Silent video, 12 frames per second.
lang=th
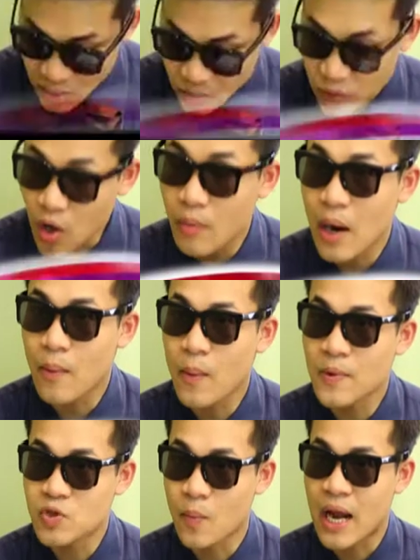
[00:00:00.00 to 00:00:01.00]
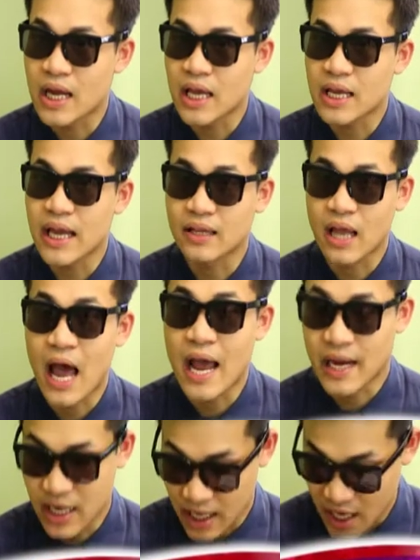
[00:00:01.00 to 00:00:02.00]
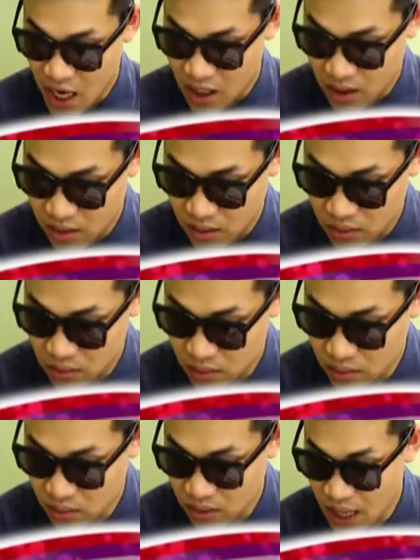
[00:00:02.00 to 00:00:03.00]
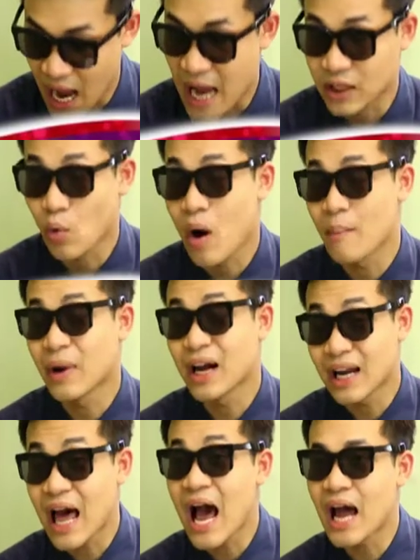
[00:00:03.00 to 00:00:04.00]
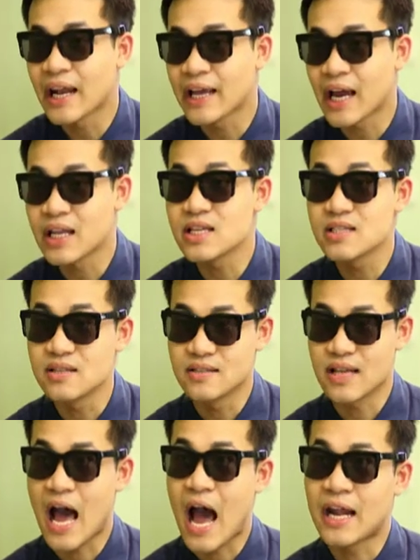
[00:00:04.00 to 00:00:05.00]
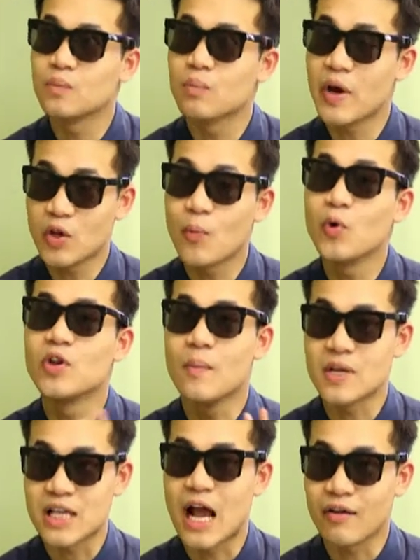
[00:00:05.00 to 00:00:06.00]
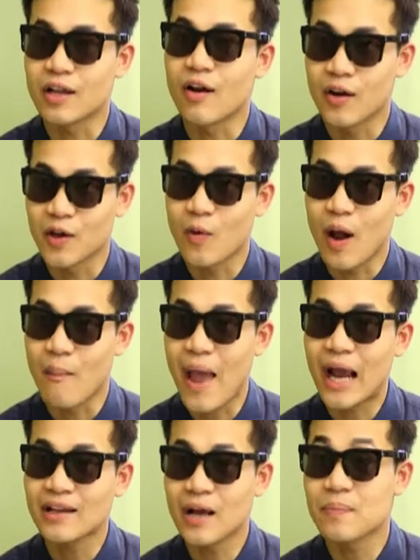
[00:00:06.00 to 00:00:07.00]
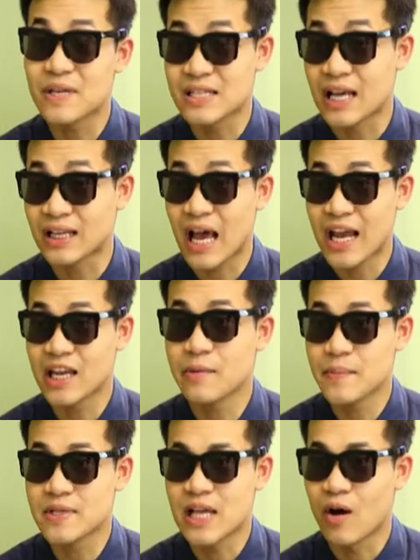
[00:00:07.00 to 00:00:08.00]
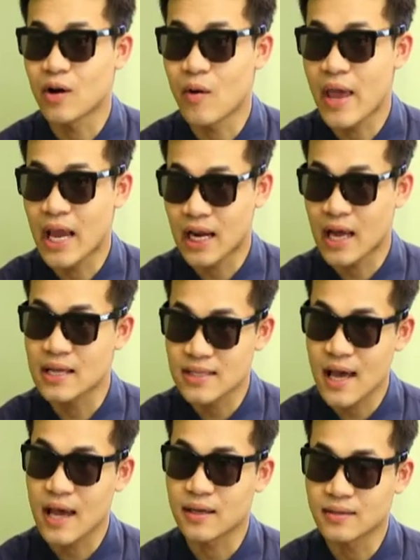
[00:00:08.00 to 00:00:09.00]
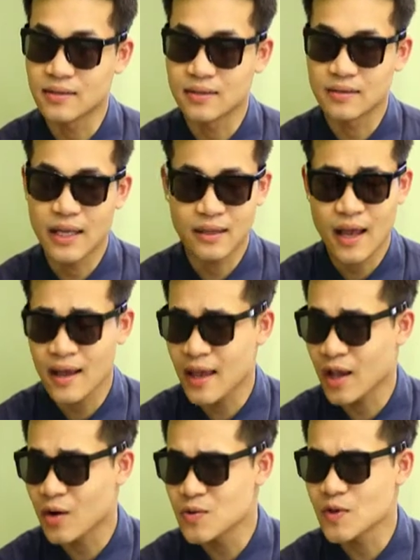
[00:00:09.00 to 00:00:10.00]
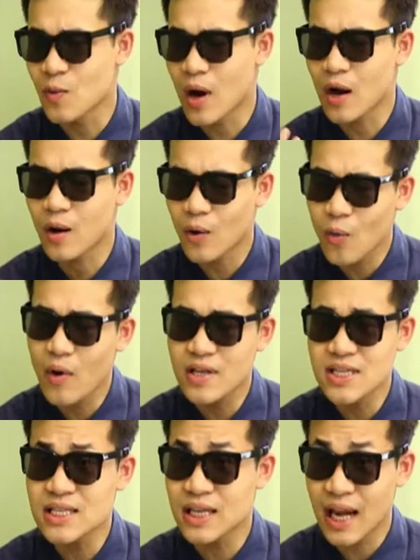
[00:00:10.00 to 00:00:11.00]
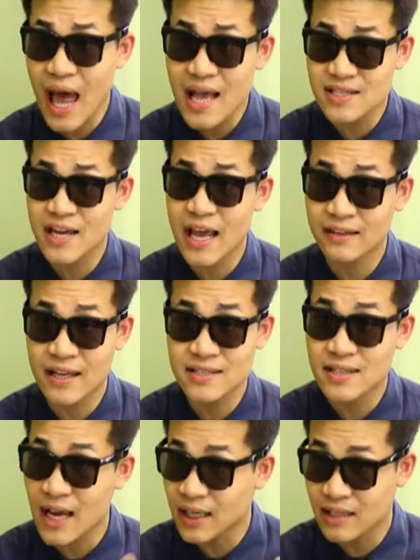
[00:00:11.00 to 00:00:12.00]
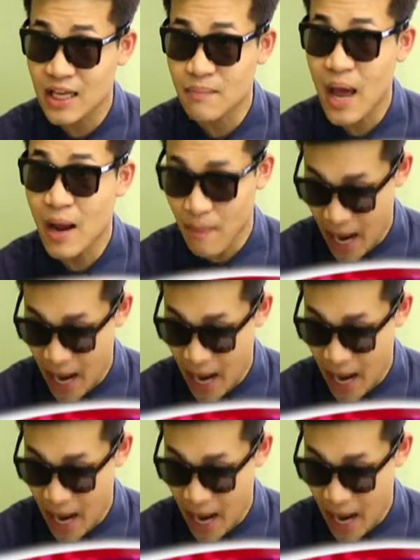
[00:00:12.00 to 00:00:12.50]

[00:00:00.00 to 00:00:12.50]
คือเราต้องยอมรับว่าปัจจุบันนี้เด็กไทยเนี่ยยังขาดความกล้าในการที่จะสื่อสาร ไม่ต้องพูดถึงภาษาอังกฤษก่อนดีกว่า แม้กระทั่งภาษาไทยที่เป็นภาษาของเราเองนะคะอาจารย์คือเด็กไทยเองก็รู้สึกว่ากลัวที่จะกล้าแสดงทัศนคติมาก